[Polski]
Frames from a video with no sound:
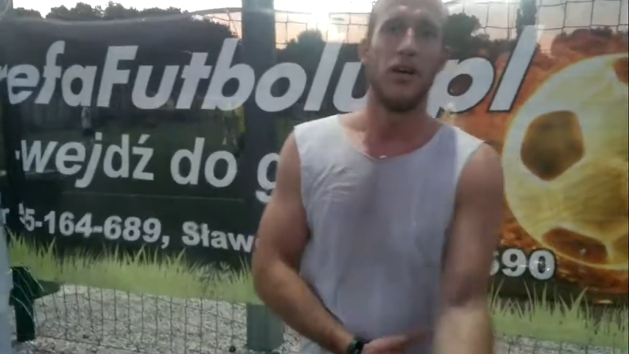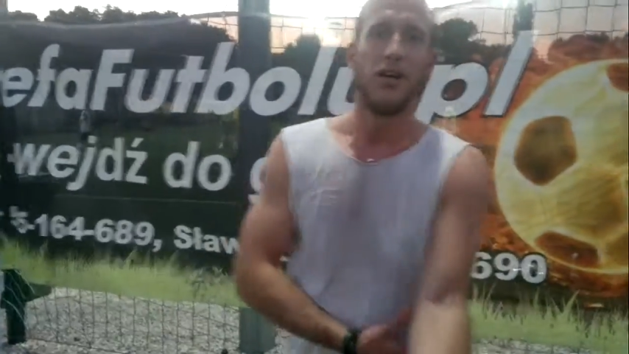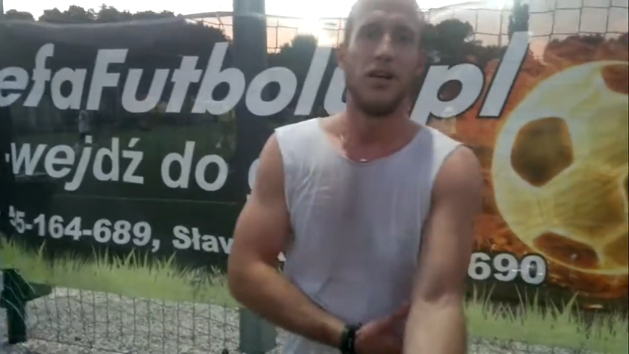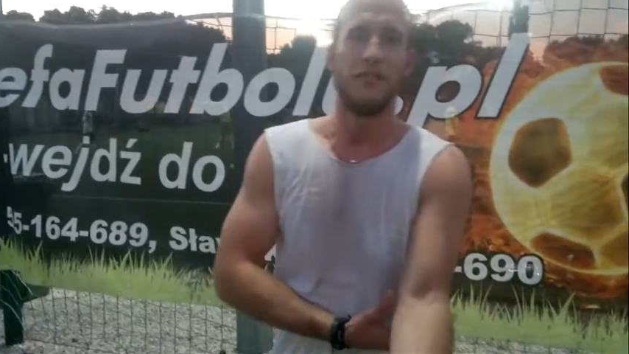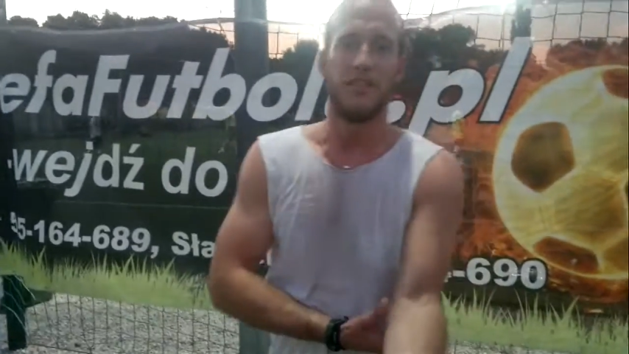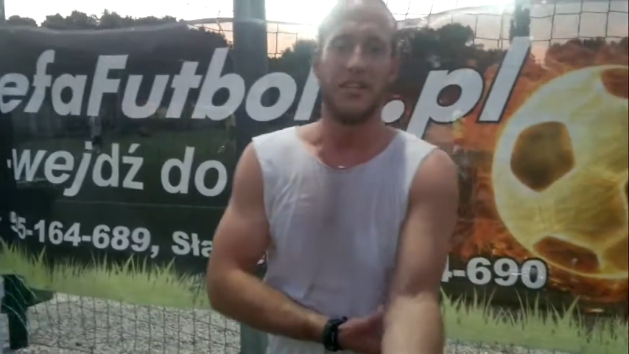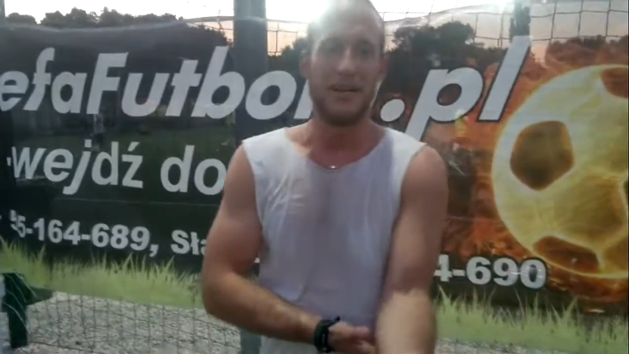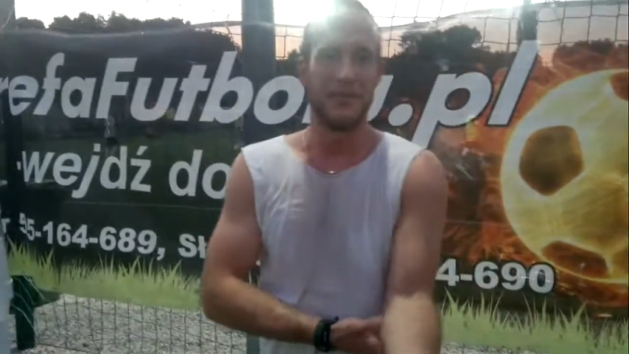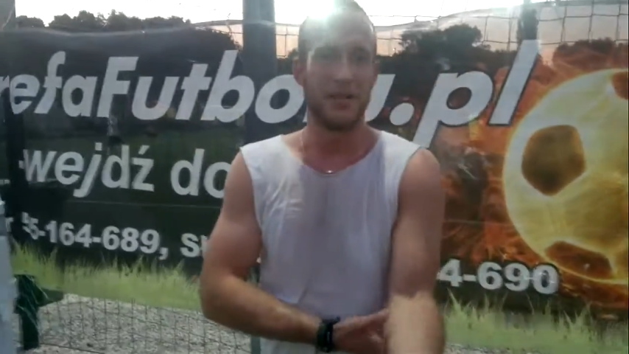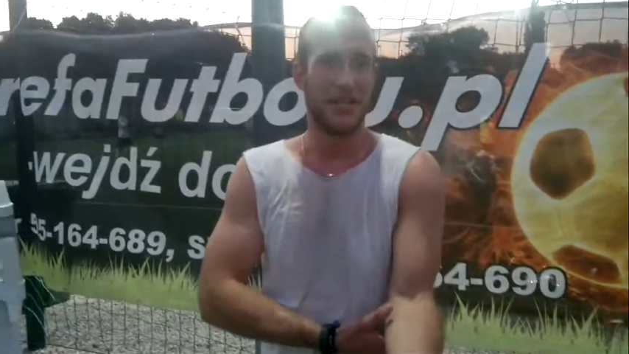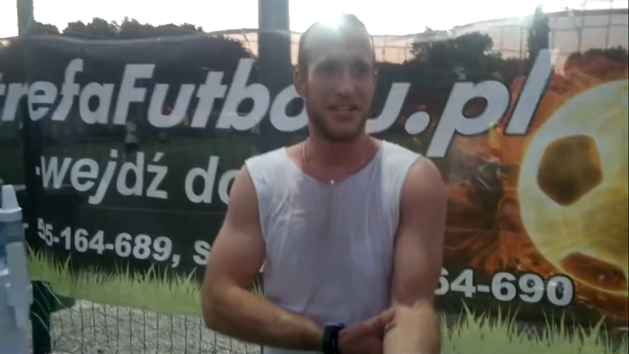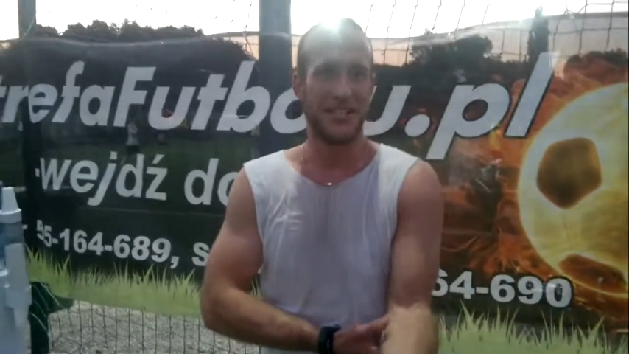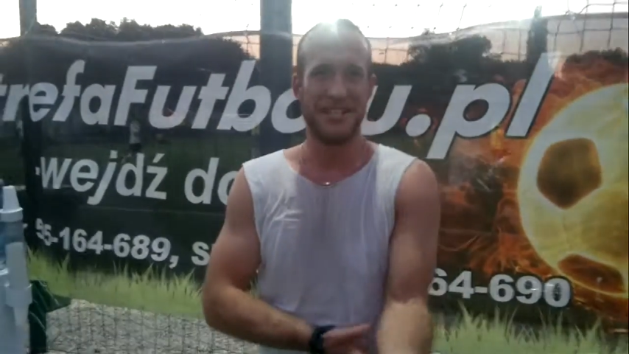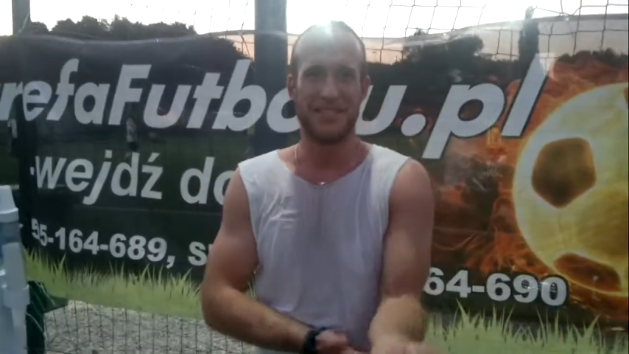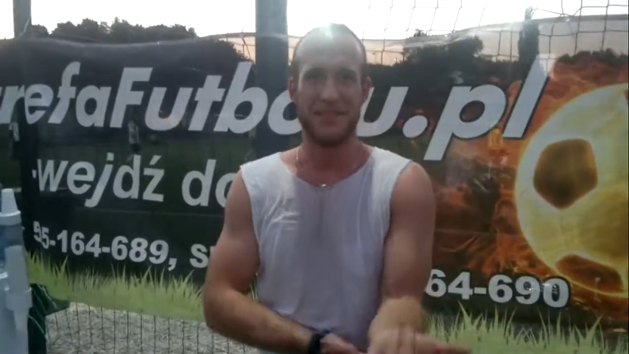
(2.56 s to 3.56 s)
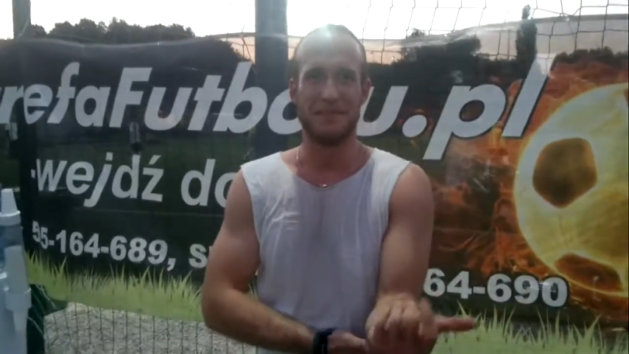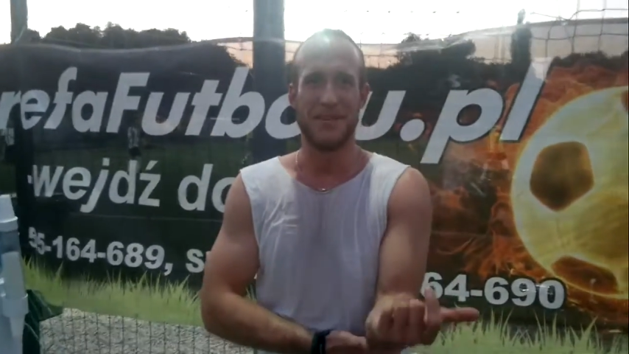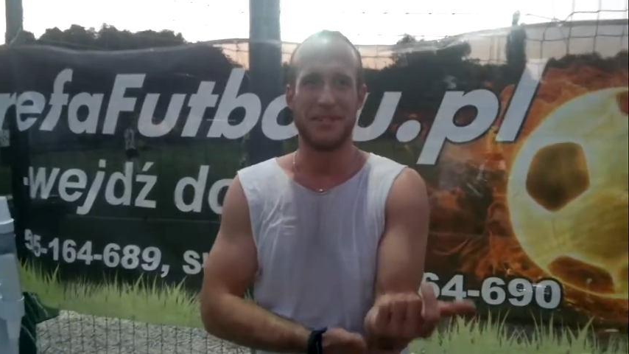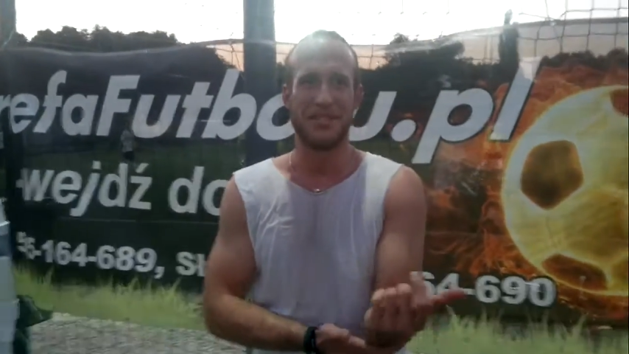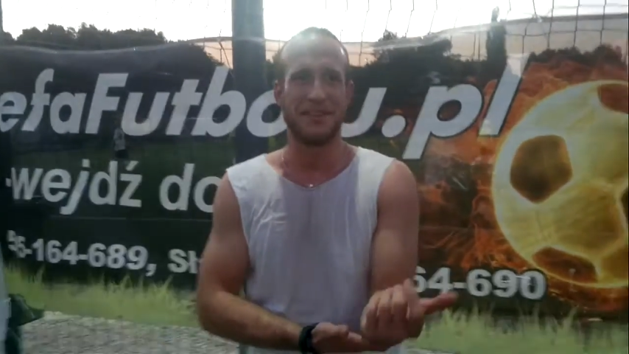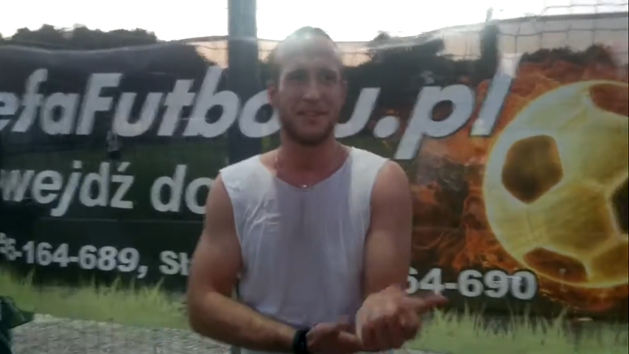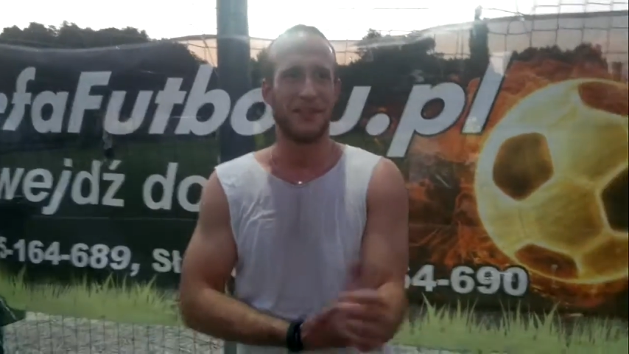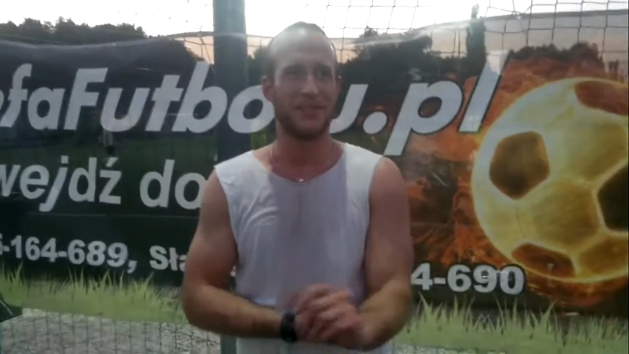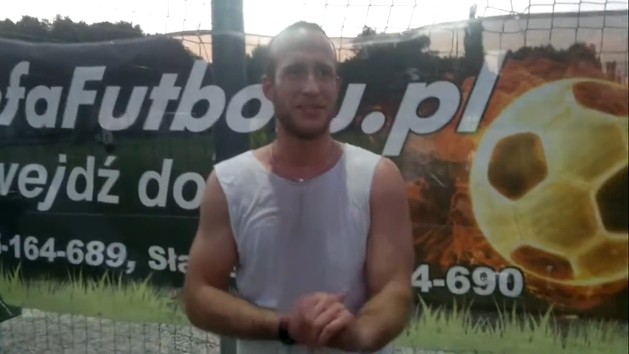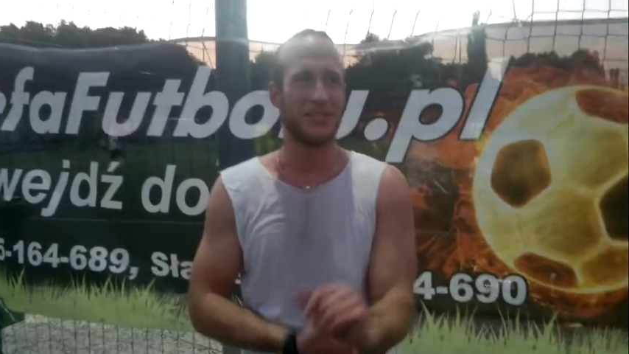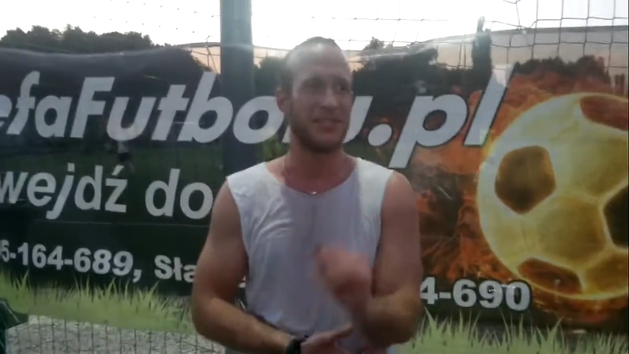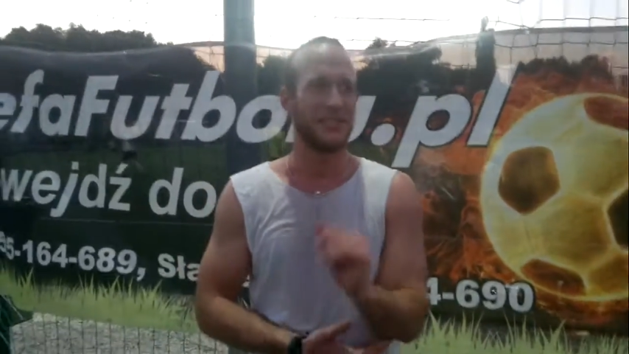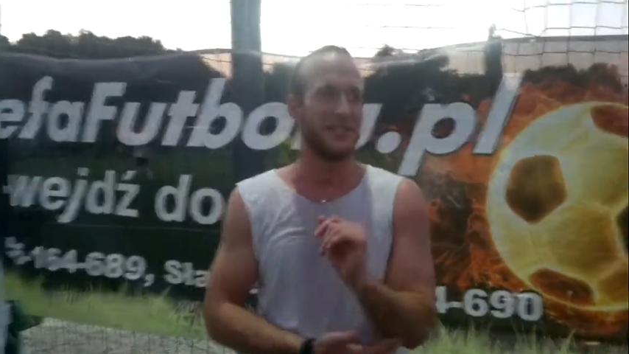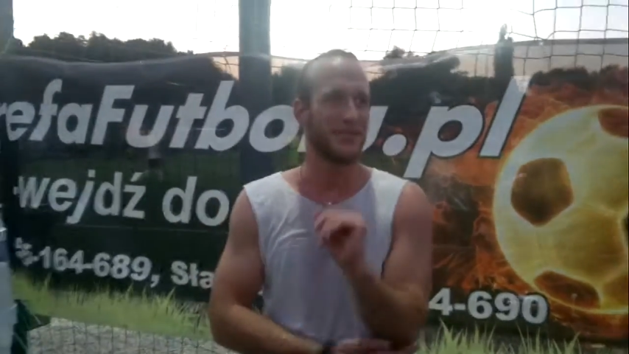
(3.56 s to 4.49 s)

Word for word: Witam, jestem Maciej Gawroński,